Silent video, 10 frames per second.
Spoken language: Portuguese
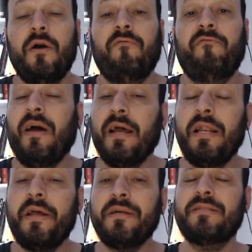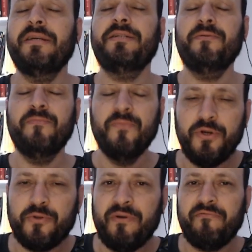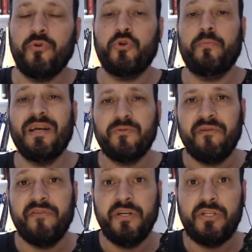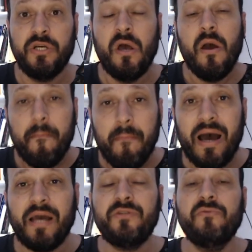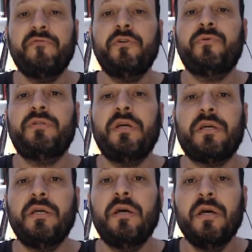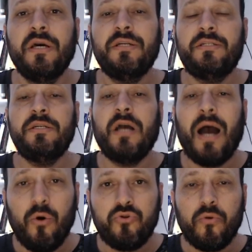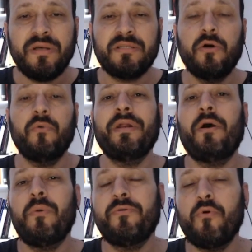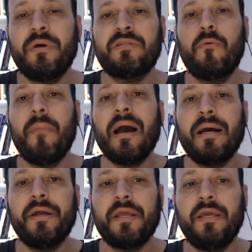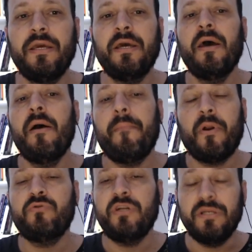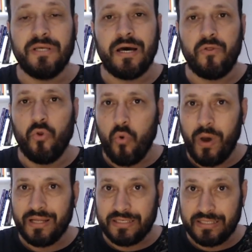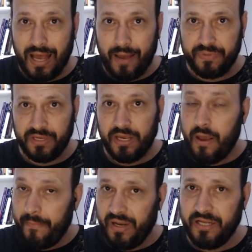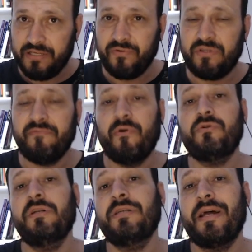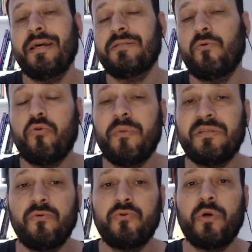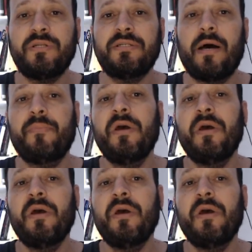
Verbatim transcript: Fala galera, sejam muito bem-vindos mais uma vez. Mais um videozinho aqui de automação, criar uma automação bacana aqui para utilizar no WhatsApp. Beleza? Você vai utilizar essa automação no seu WhatsApp.